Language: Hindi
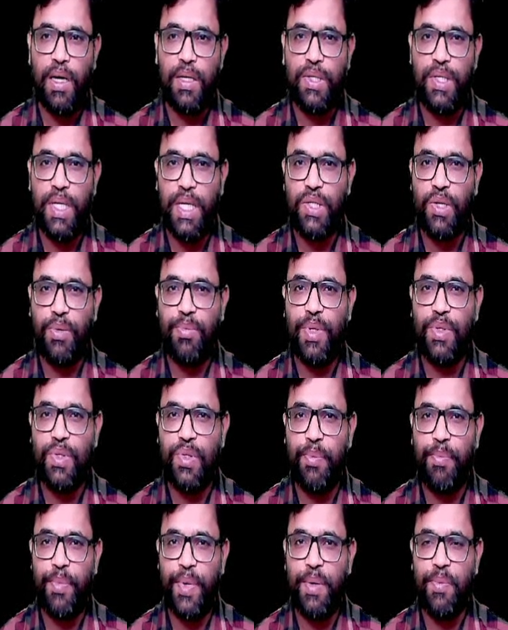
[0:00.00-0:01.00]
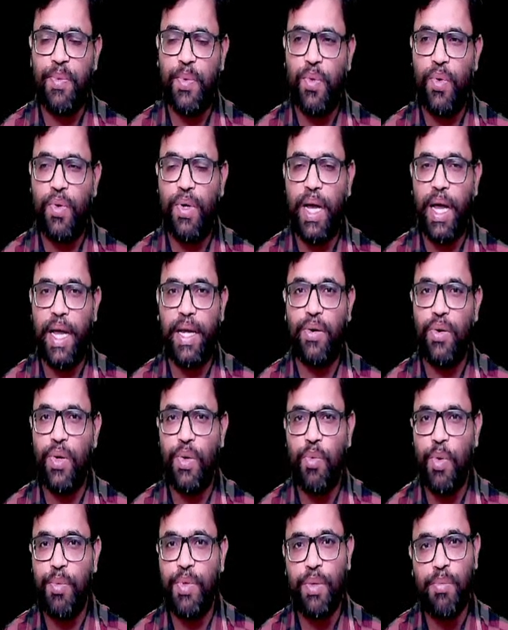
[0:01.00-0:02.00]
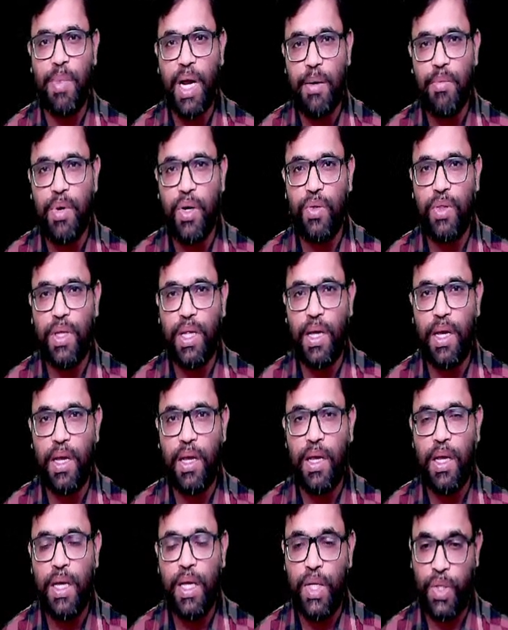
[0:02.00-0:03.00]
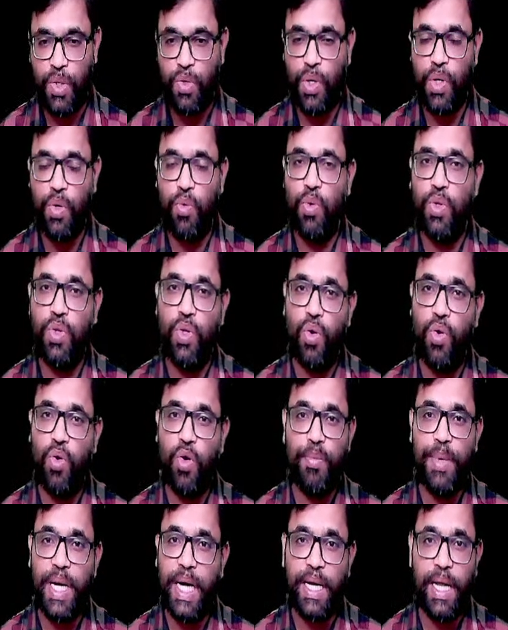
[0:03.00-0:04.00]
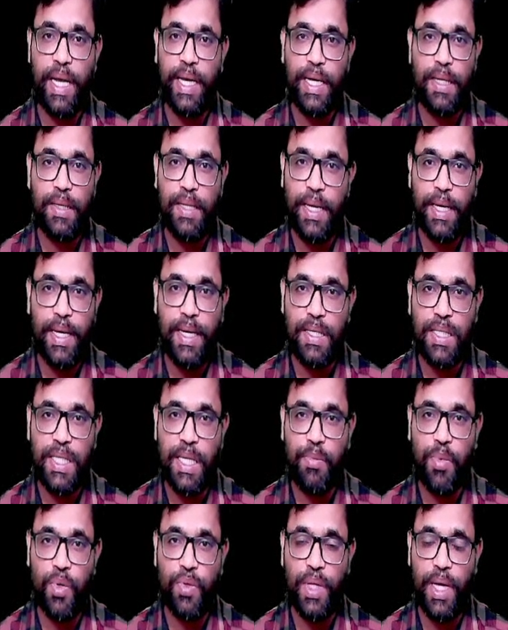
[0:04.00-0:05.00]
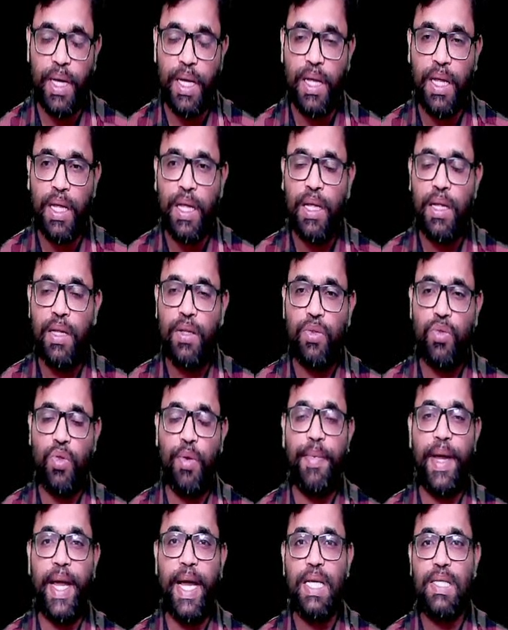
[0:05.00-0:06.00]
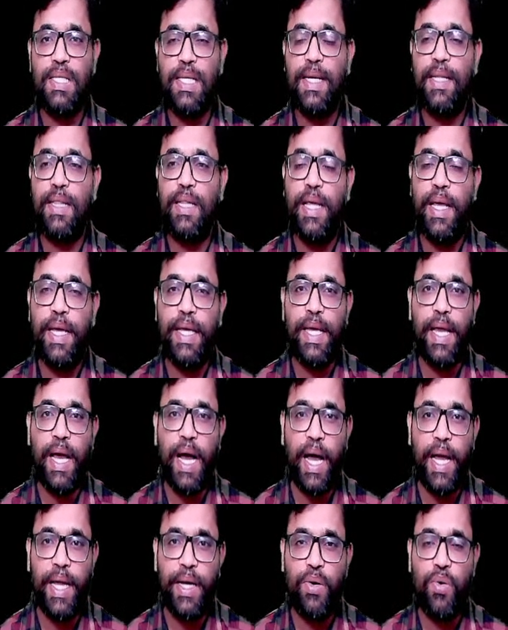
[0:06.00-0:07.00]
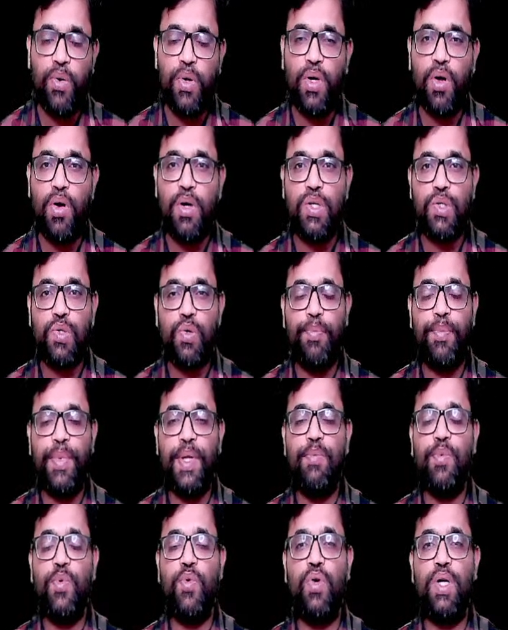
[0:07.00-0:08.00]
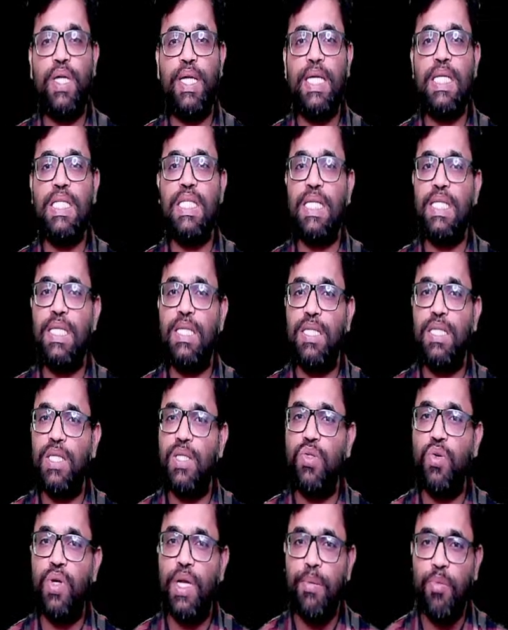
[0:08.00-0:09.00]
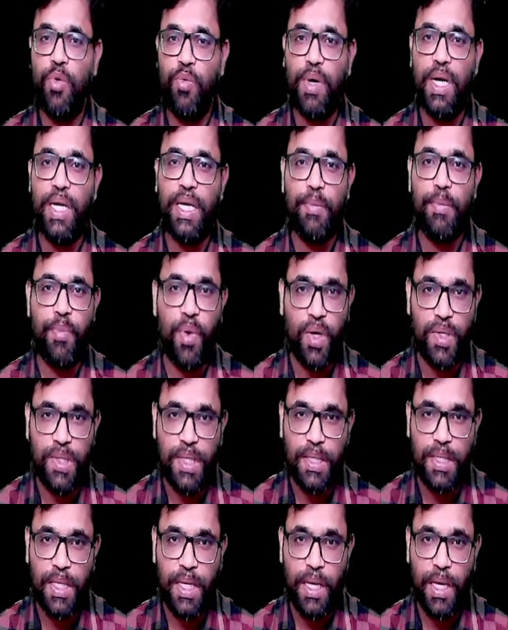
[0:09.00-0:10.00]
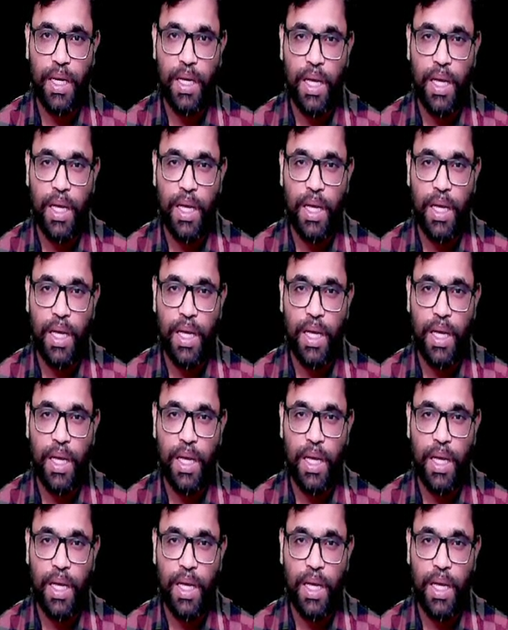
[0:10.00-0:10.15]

जज ऑफ द सुप्रीम कोर्ट हाई कोर्ट वो भी तो बराबर होते हैं क्योंकि उन दोनों को भी हटाने का तरीका सेम होता है तो हम कह सकते हैं कि हाई कोर्ट और सुप्रीम कोर्ट के जजेस की जो रिमूवल की प्रोसेस है